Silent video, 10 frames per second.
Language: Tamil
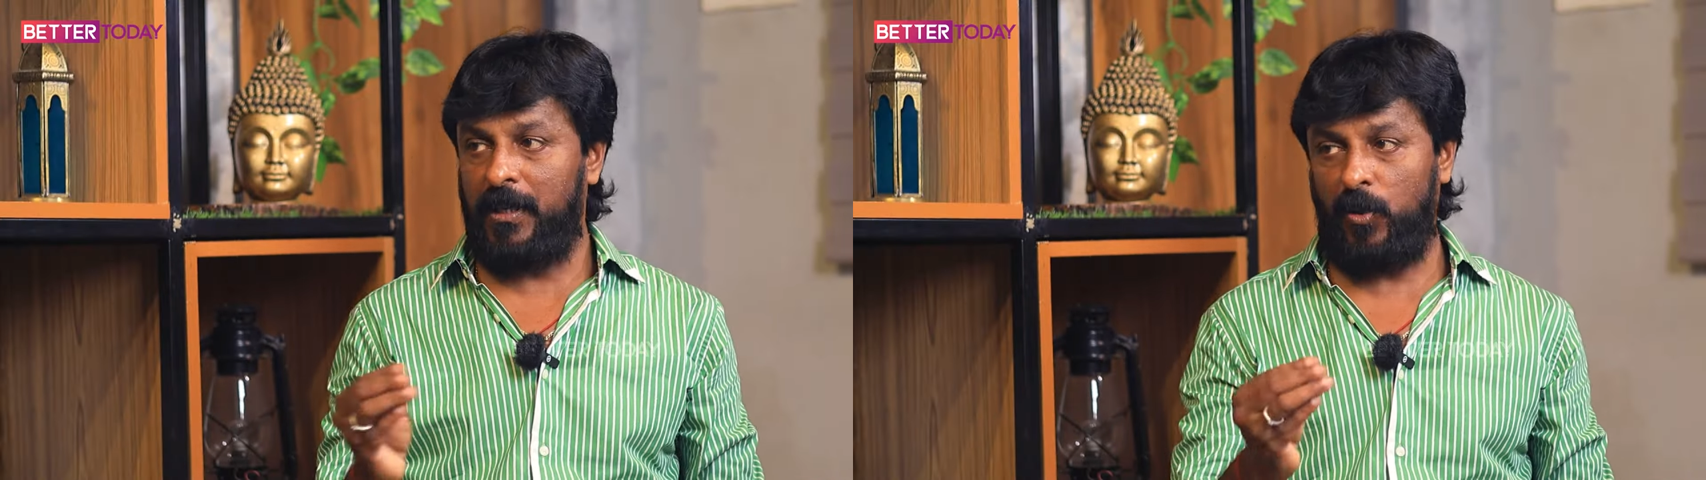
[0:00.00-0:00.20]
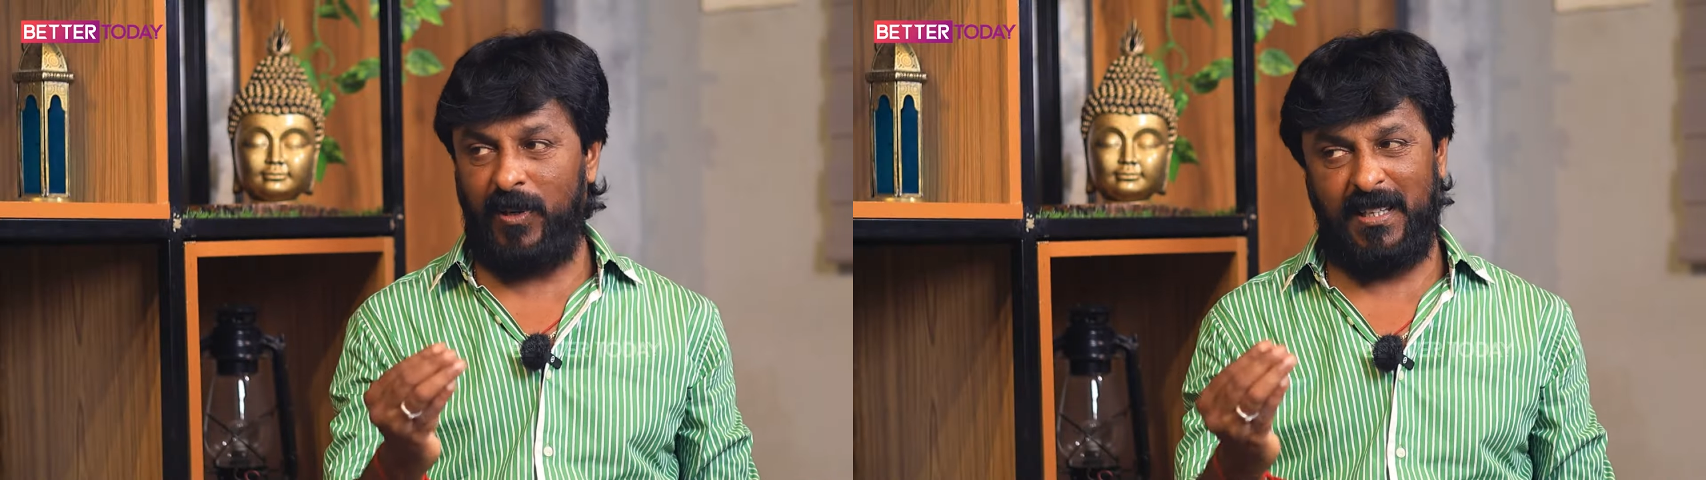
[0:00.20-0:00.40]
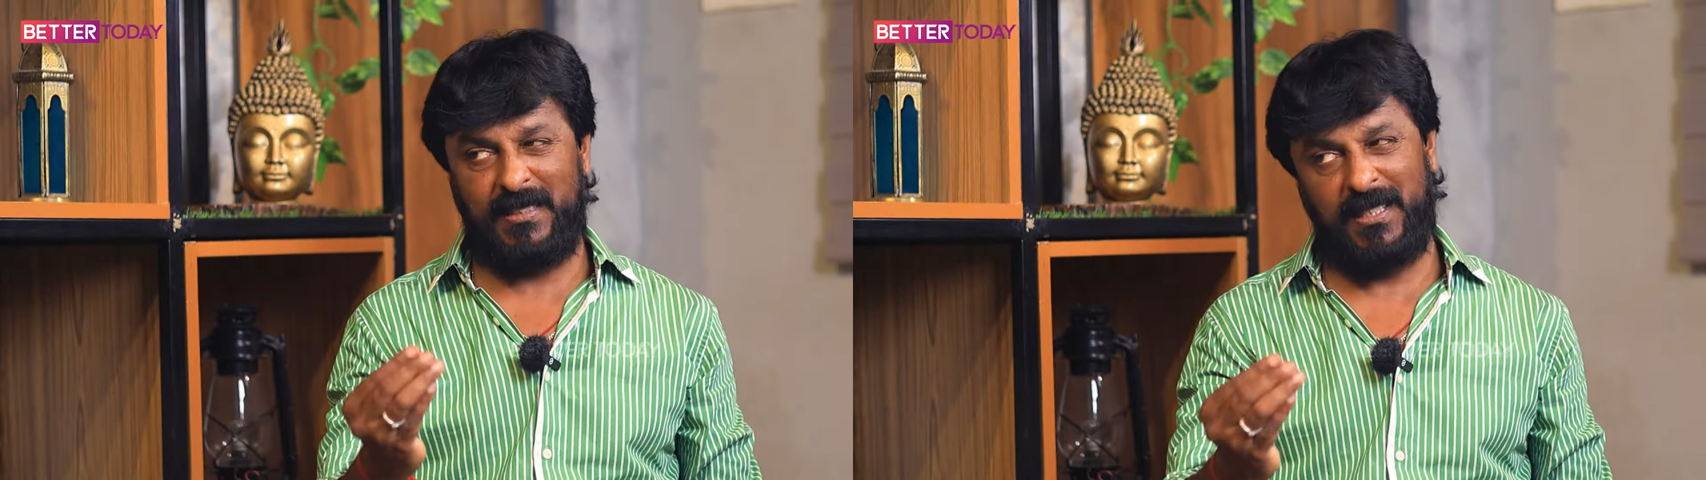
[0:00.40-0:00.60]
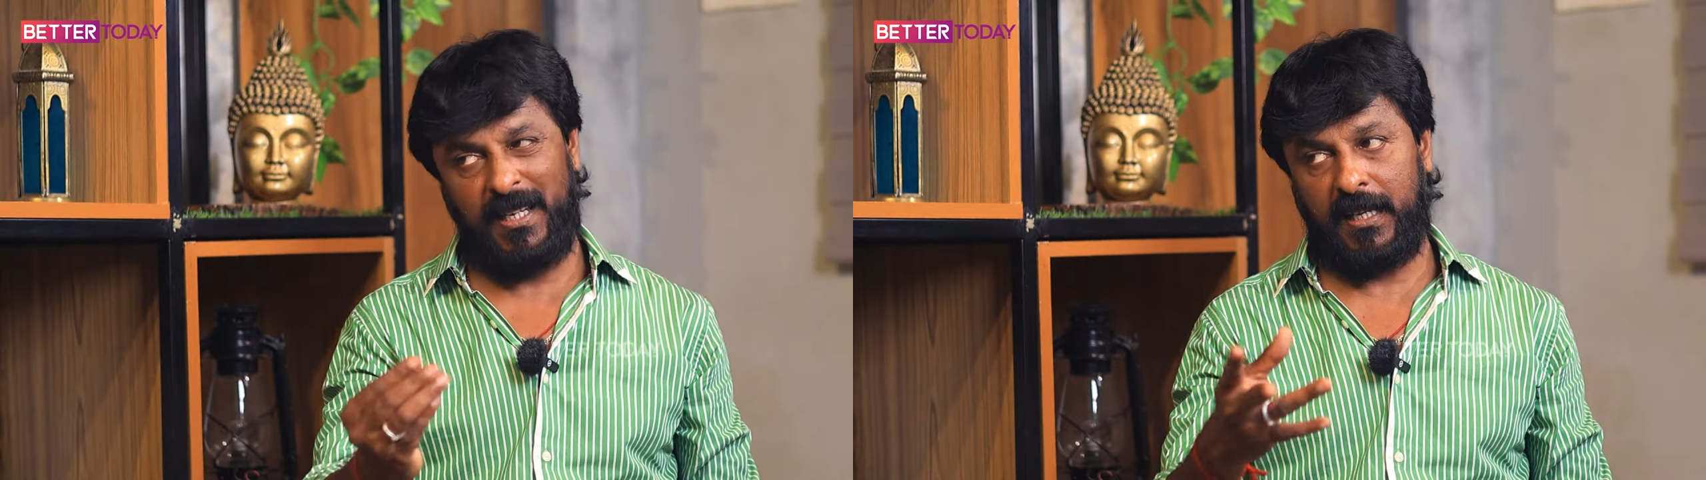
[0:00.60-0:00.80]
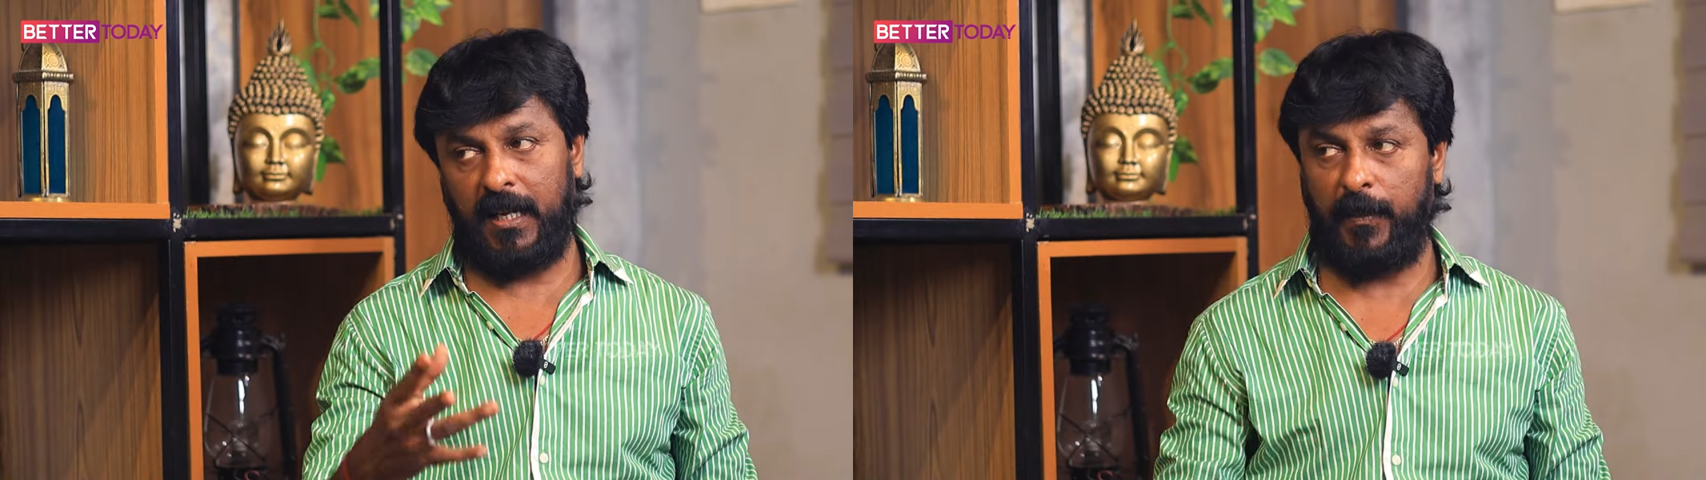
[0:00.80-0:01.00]
மெட்டி ஒலியில
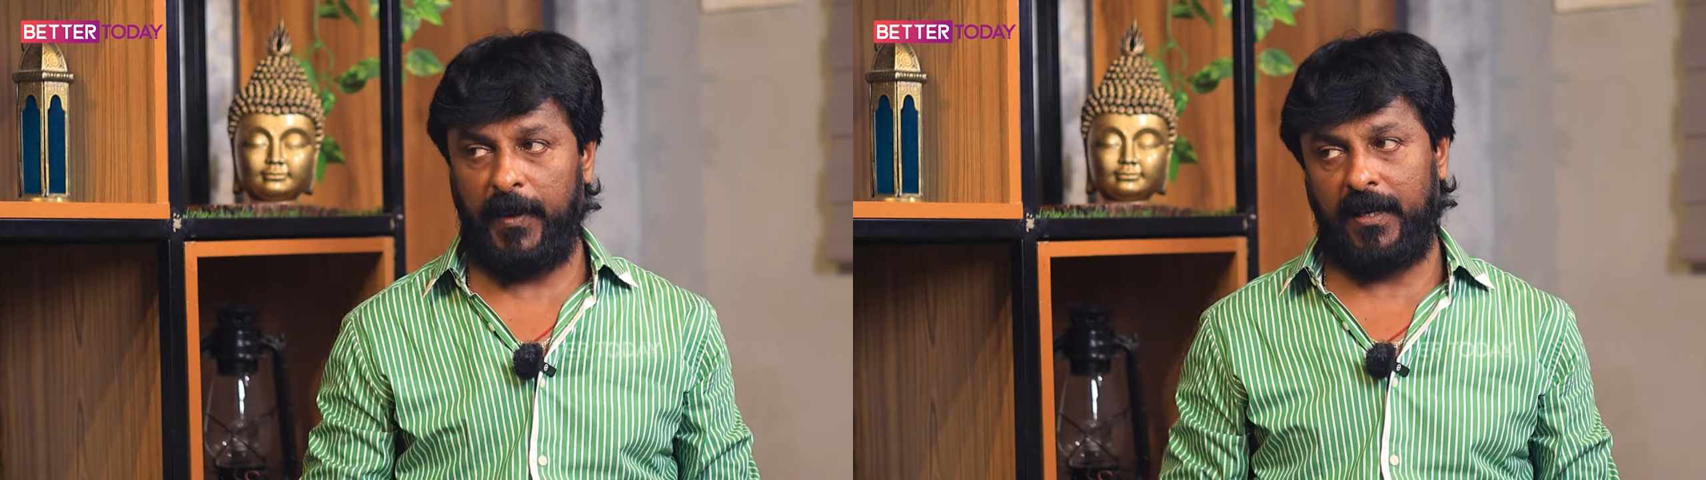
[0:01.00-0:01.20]
சின்ன கேரக்டர்